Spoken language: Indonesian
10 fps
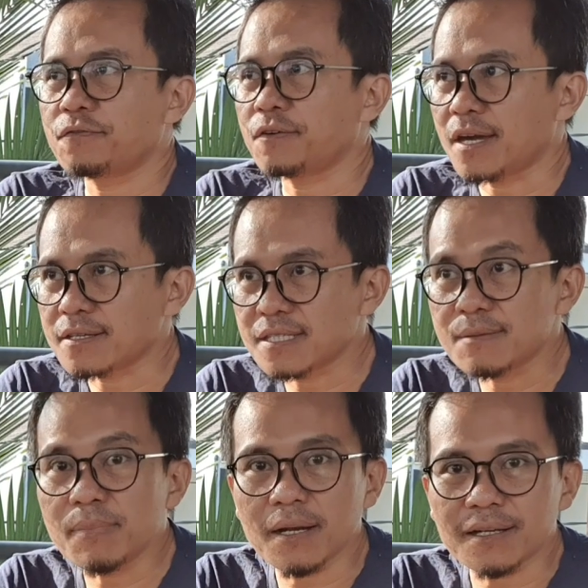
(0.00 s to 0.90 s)

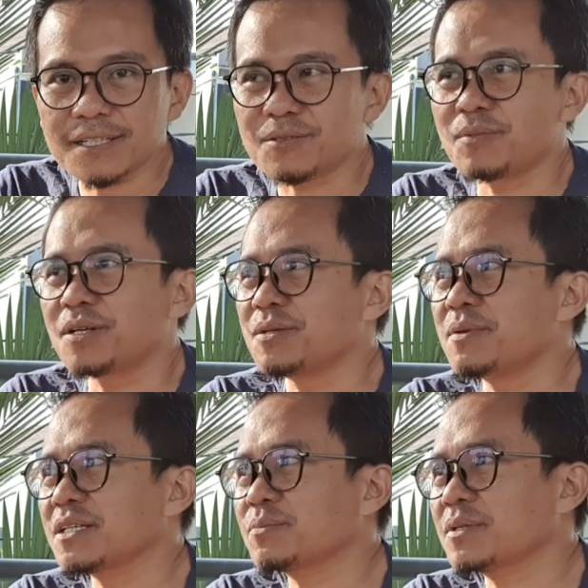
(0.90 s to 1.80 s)
feasible gitu boleh
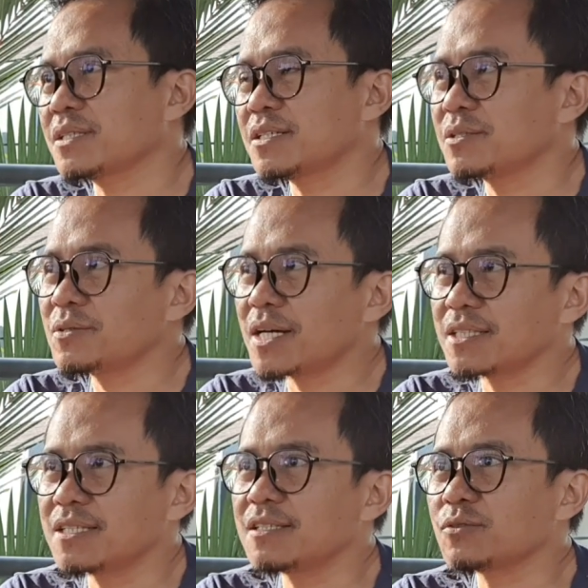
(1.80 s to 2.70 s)
dibilang seperti itu
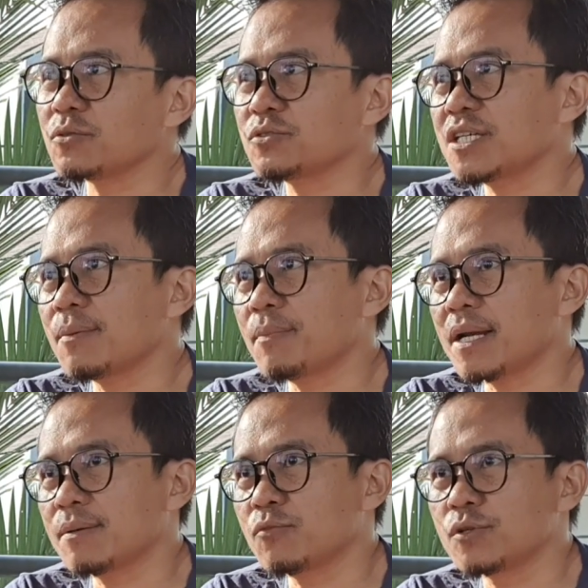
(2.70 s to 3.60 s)
artinya solusi yang
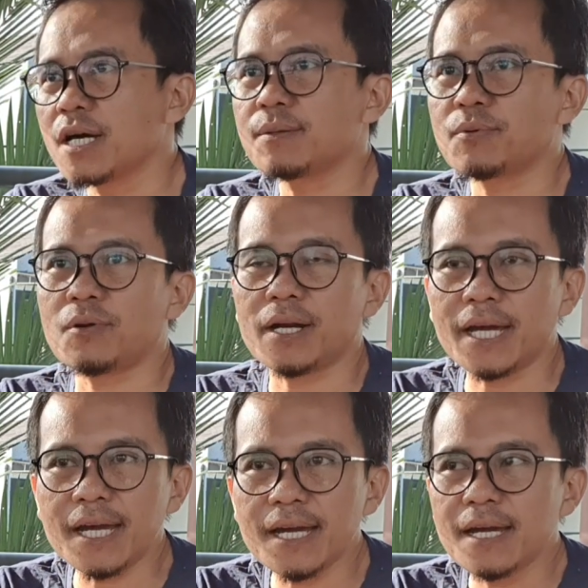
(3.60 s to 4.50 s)
paling mudah
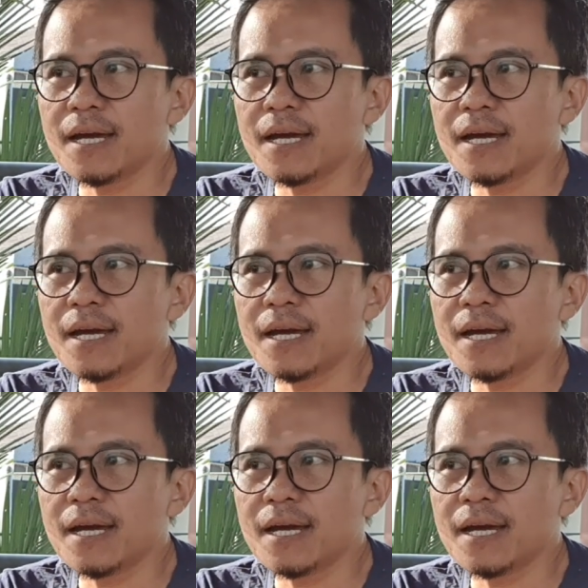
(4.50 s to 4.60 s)
diperoleh